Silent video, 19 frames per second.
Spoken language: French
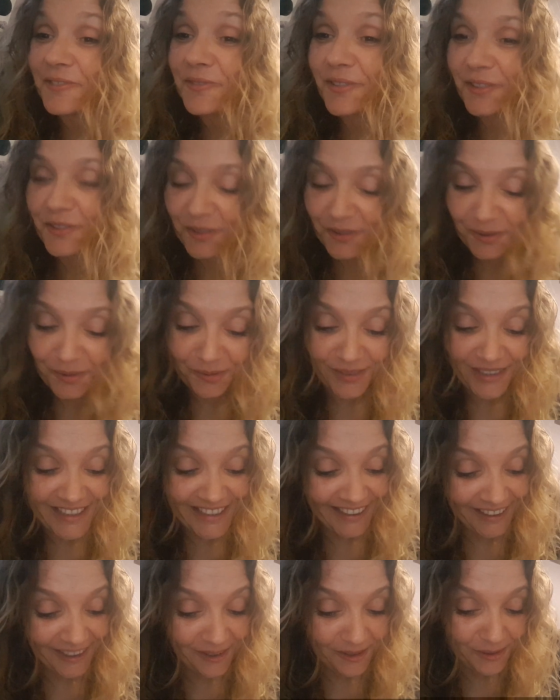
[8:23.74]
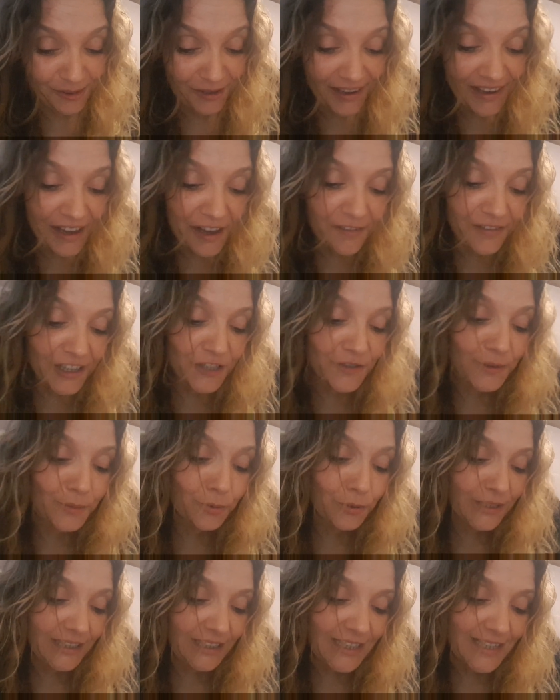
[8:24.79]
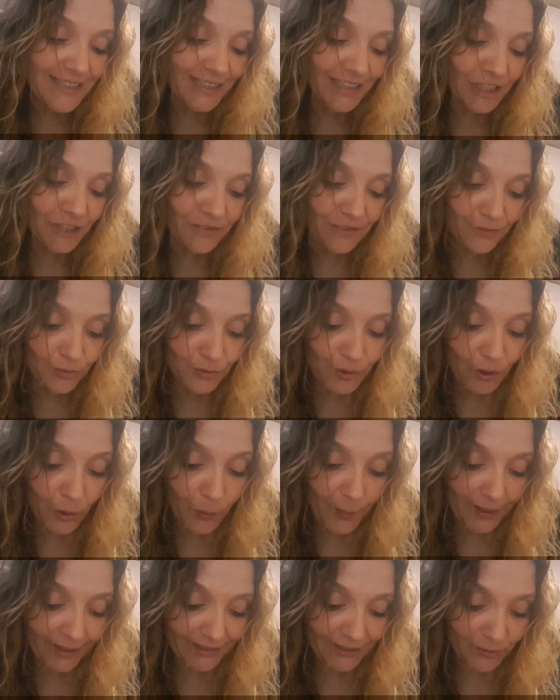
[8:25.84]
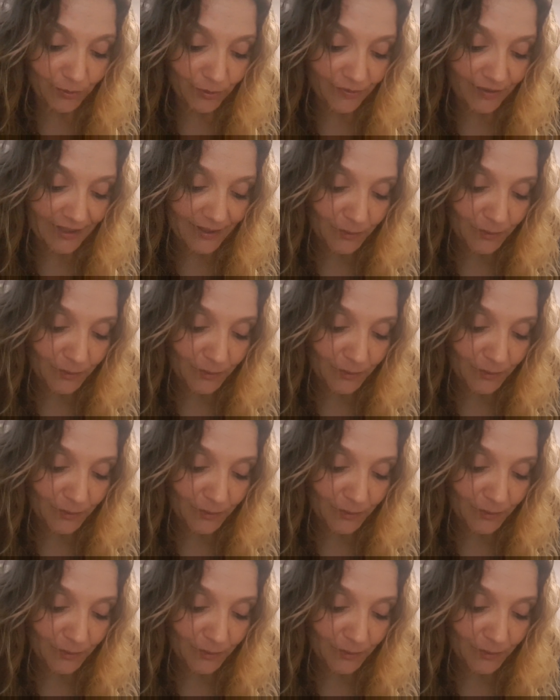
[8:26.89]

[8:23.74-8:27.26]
Donc ça, je trouvais ça rigolo. Enfin, je vais bouquiner ça et je vais vous en reparler de toute